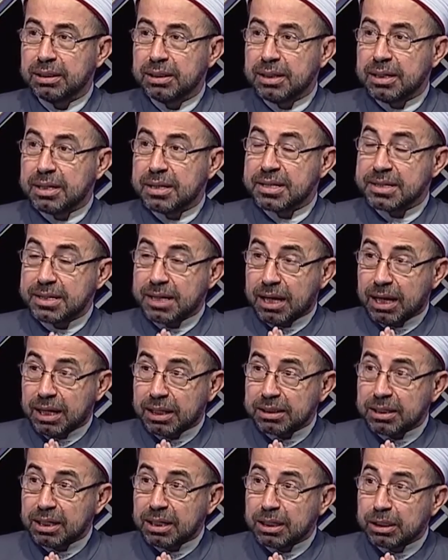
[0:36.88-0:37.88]

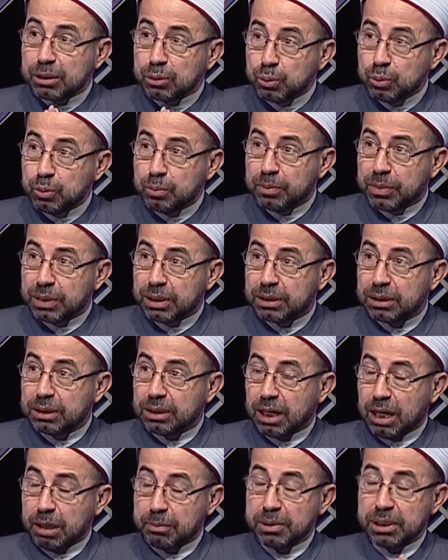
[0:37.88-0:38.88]
سعرها الروم
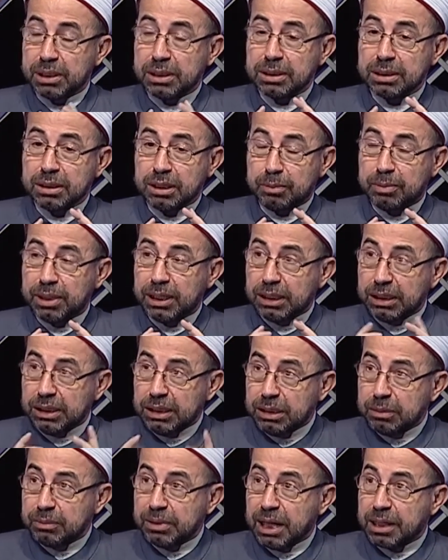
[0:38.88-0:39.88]
عبر
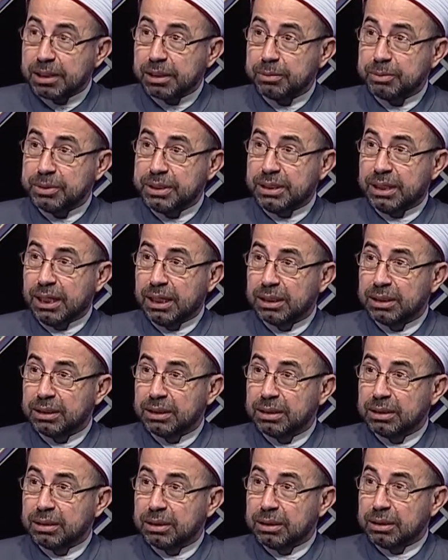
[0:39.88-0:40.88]
قبائلهم العربية
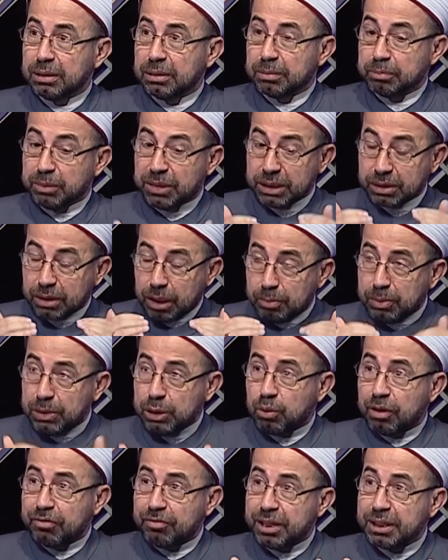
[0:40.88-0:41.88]
من قبل
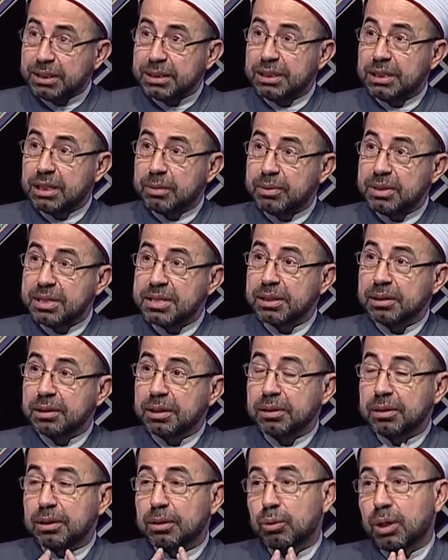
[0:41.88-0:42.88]
وفاة النبي صلى
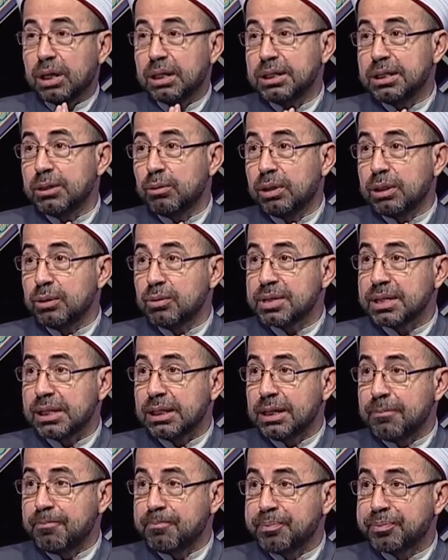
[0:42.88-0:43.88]
الله عليه وآله
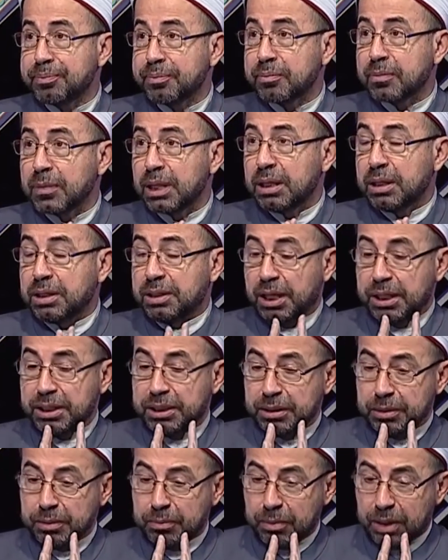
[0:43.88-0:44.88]
وسلم
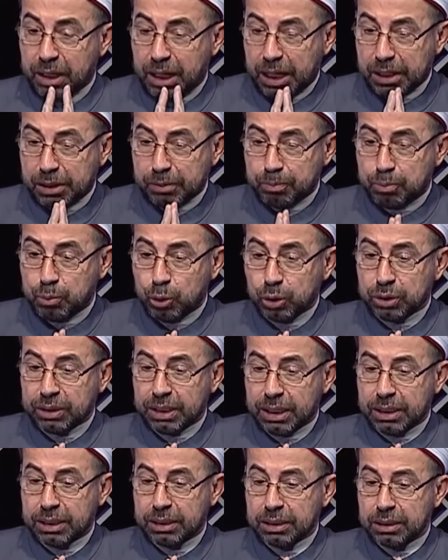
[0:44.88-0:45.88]
يعني حرب
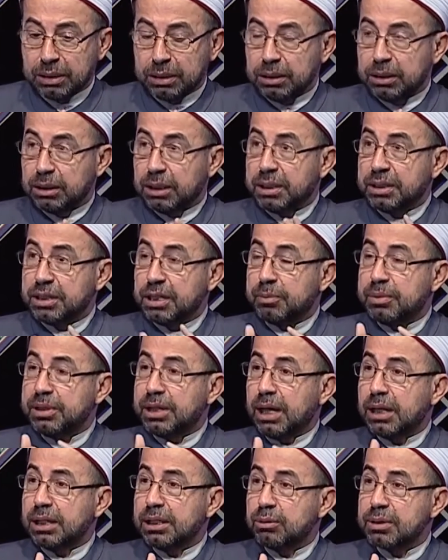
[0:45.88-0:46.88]
مؤتة النبي
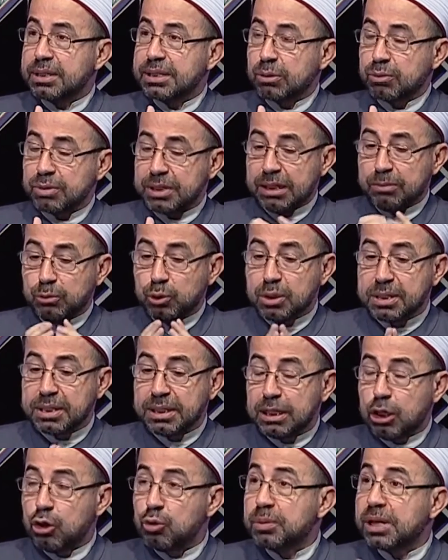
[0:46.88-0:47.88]
عليه الصلاة والسلام يرسل
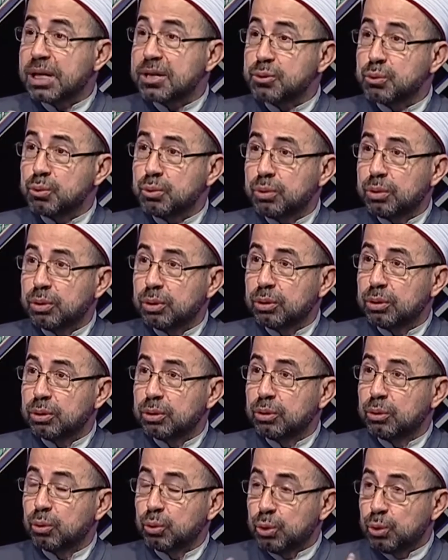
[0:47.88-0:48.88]
لهم رسول
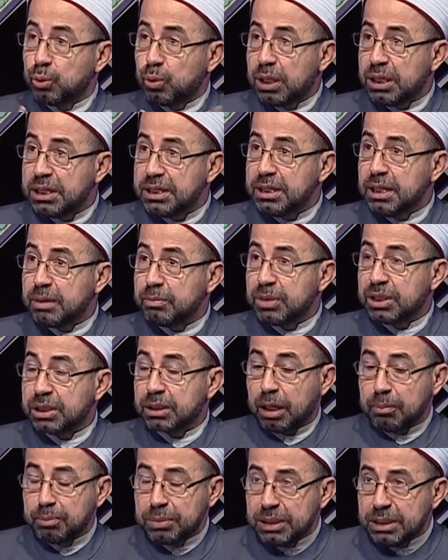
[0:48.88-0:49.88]
ودوليا من
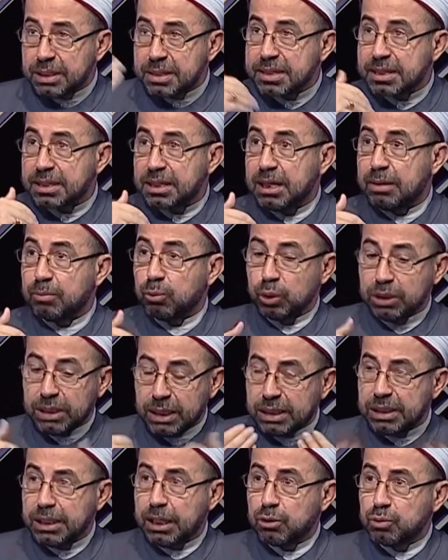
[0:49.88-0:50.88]
قبل الإسلام وإلى
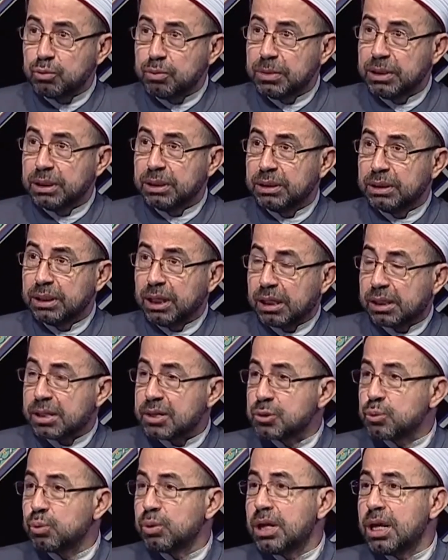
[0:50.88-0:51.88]
اليوم
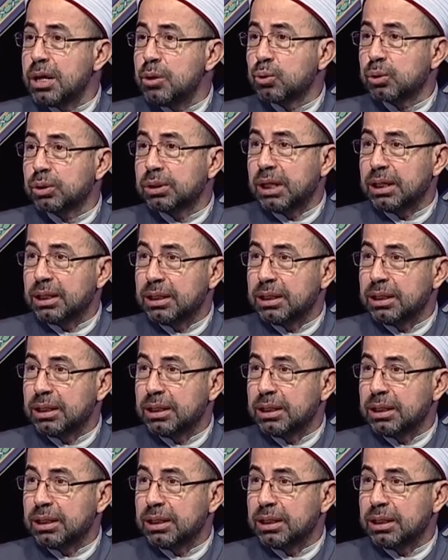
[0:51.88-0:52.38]
الرسول لا يقتل